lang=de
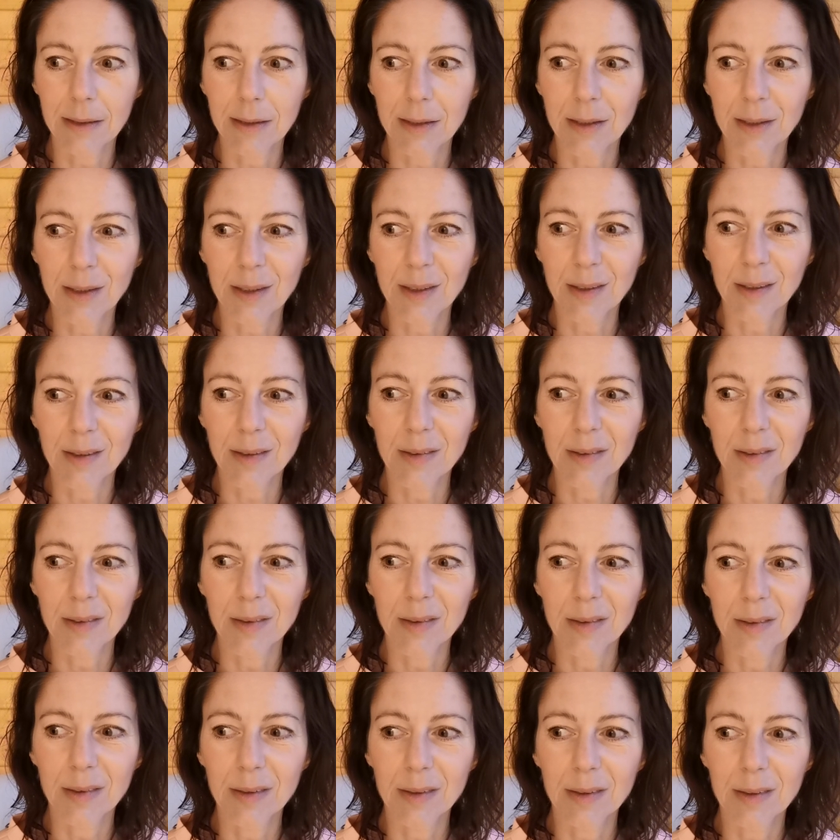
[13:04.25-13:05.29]
ich
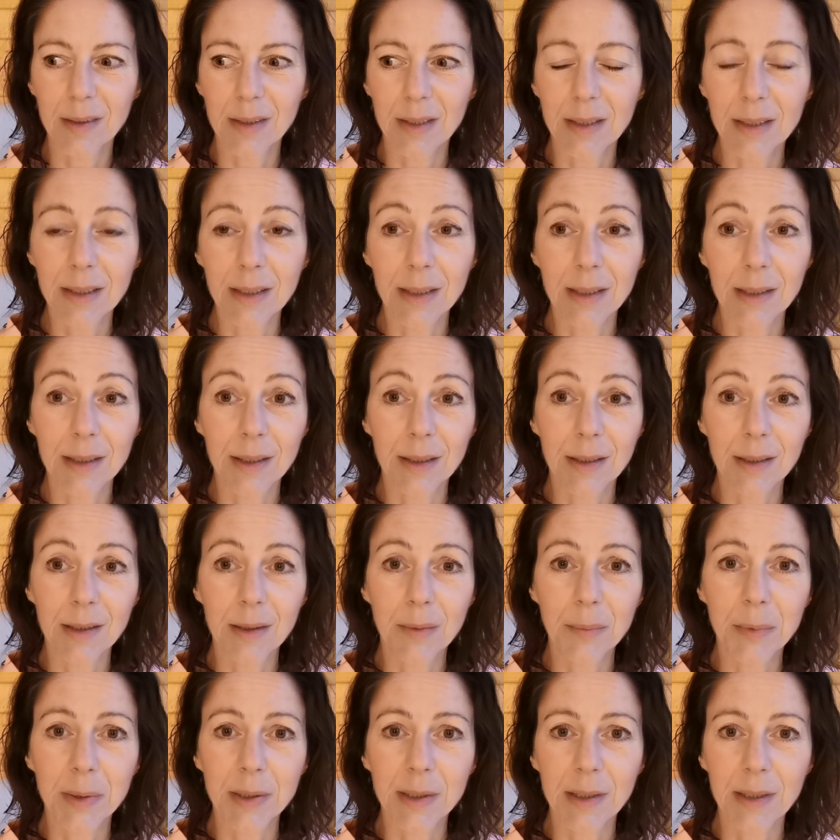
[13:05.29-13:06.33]
innerlich
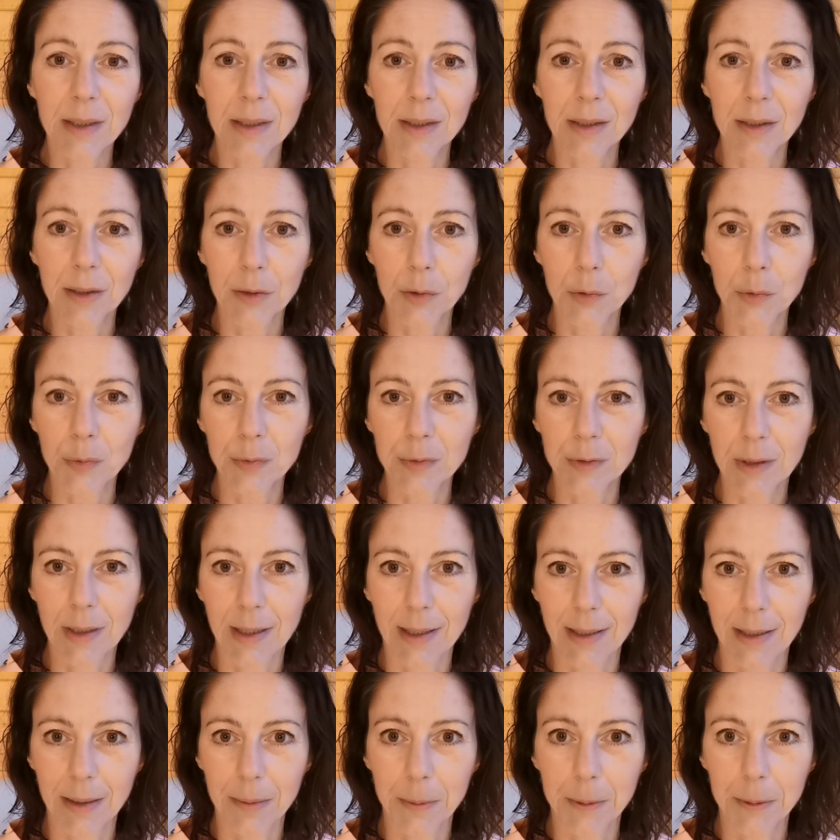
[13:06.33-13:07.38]
immer ihn gerufen
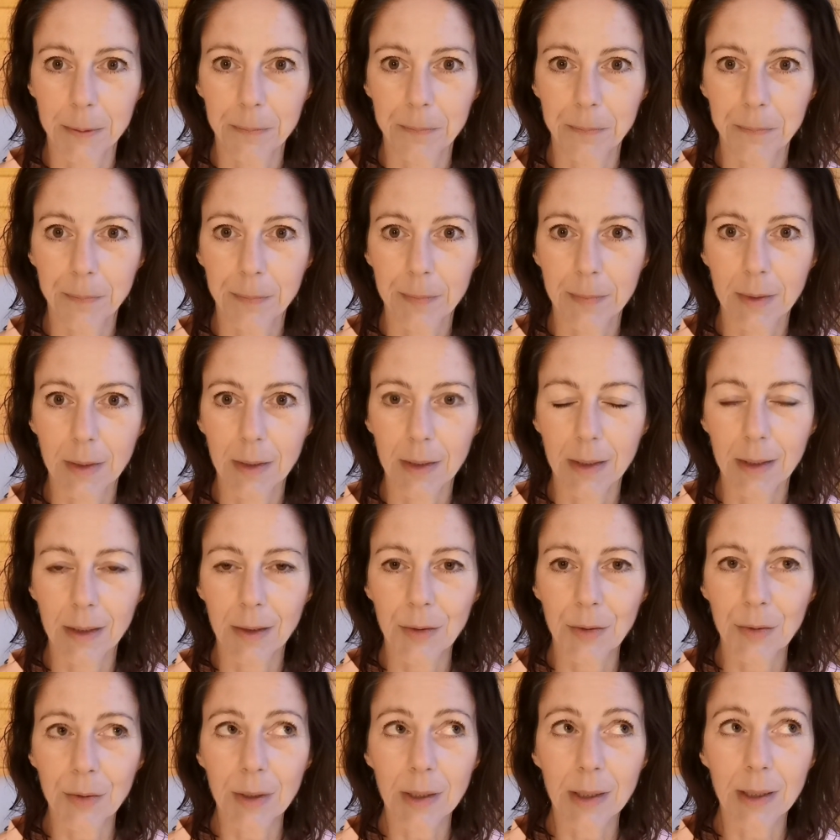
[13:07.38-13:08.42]
habe.
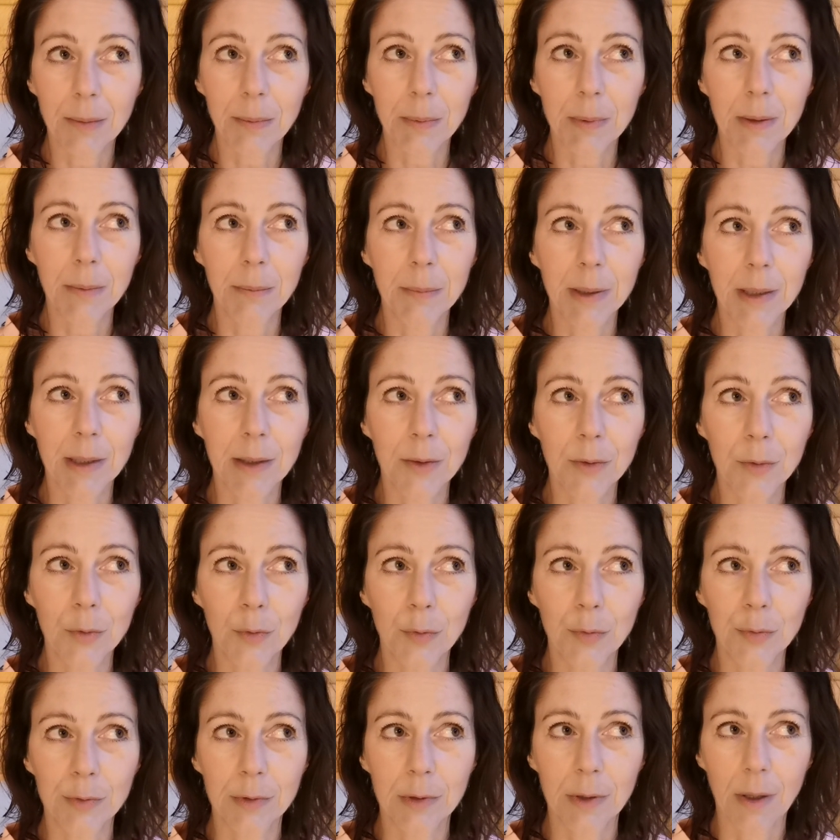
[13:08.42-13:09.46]
Also ich habe immer
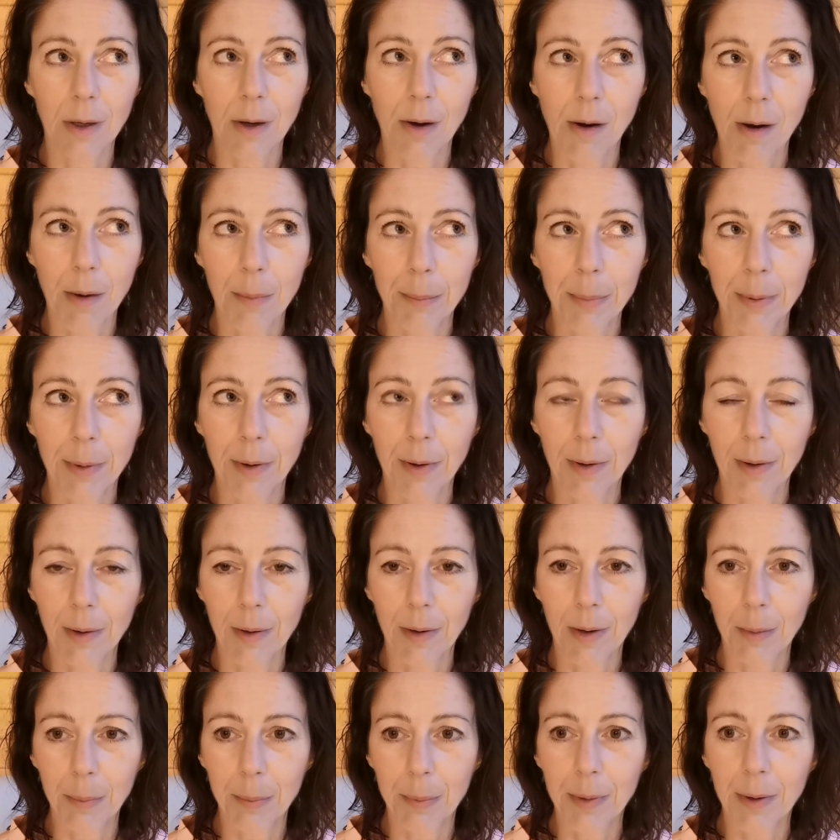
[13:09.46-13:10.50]
gerufen, Opa,
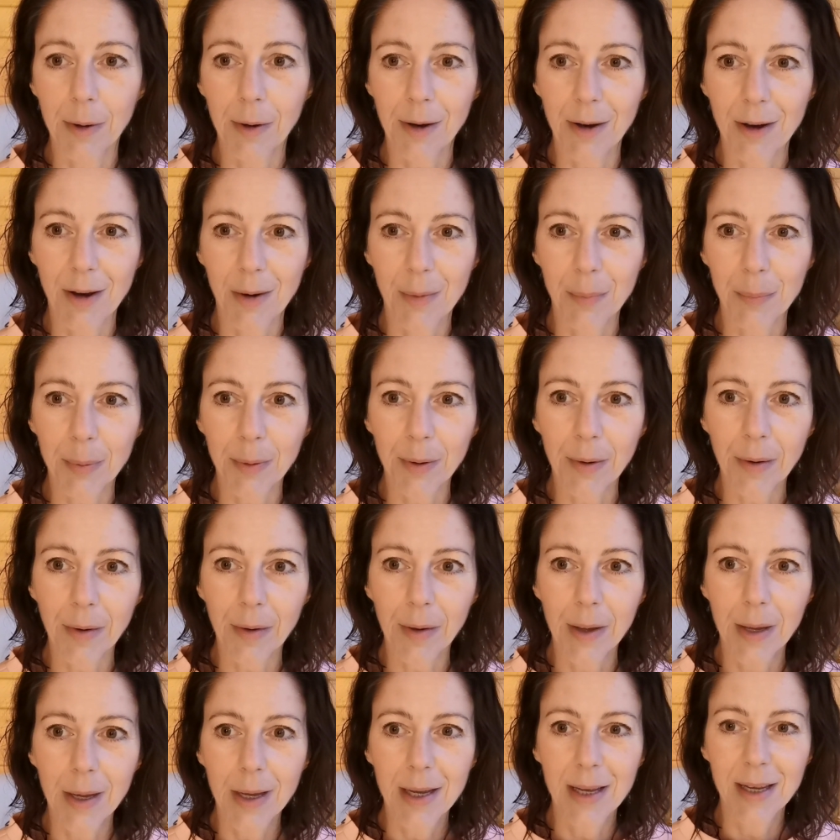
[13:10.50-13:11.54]
Opa, Opa.
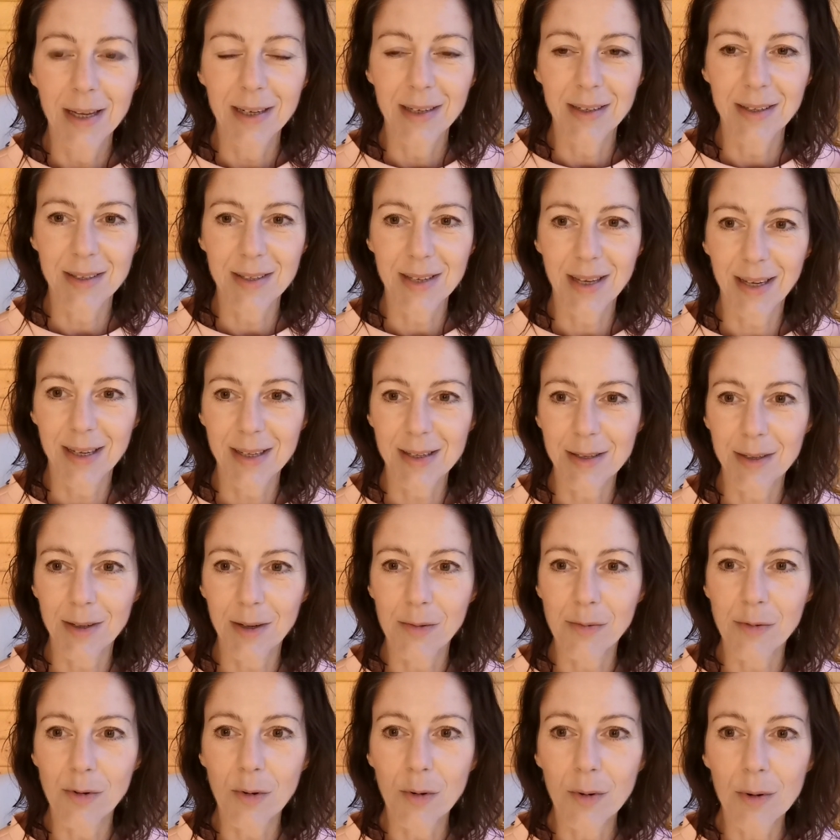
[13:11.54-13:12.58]
Das heißt ja
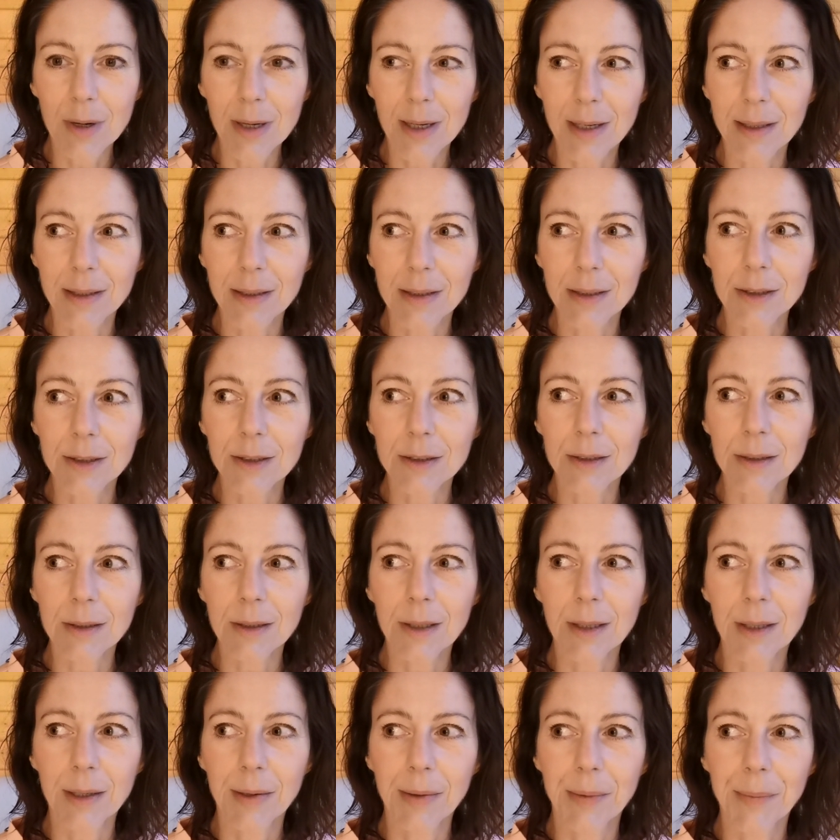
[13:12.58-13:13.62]
auf Ungarisch
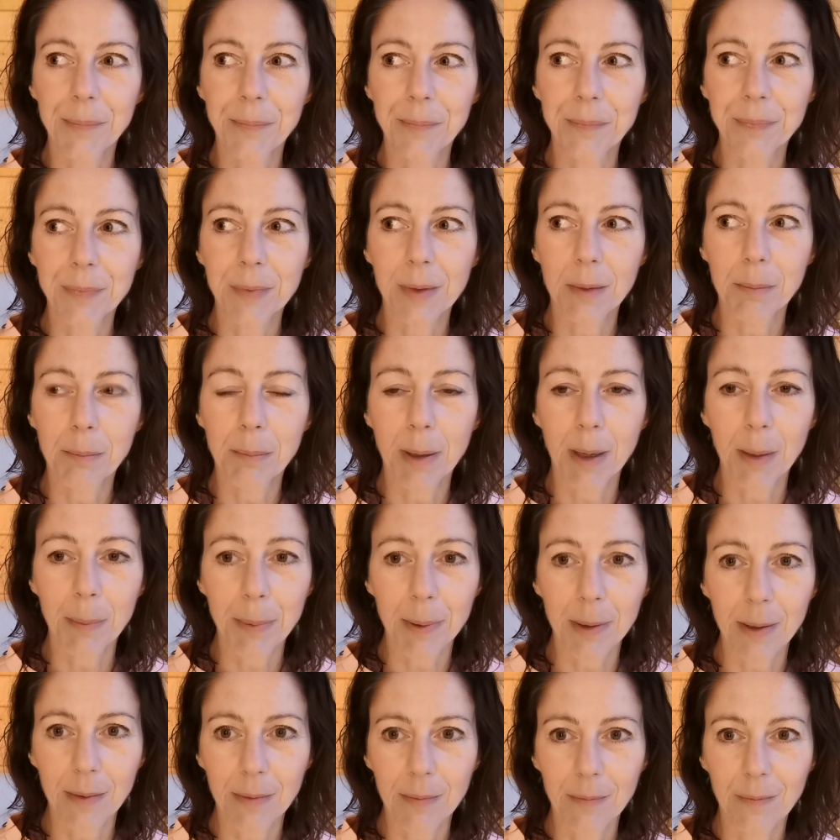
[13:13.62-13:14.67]
ähm,
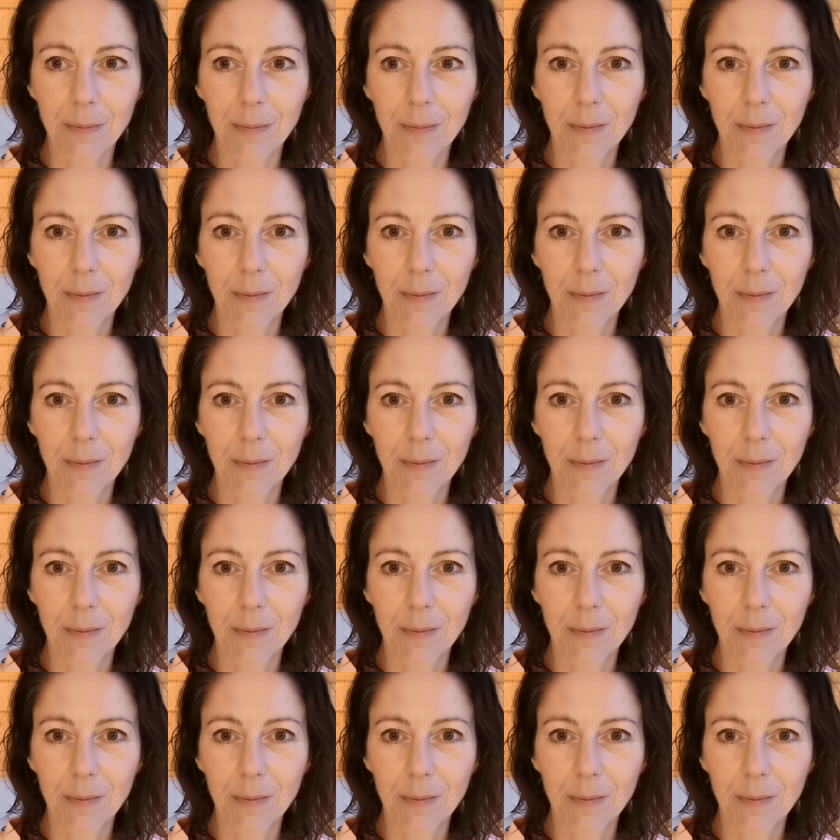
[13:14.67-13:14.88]
Papa.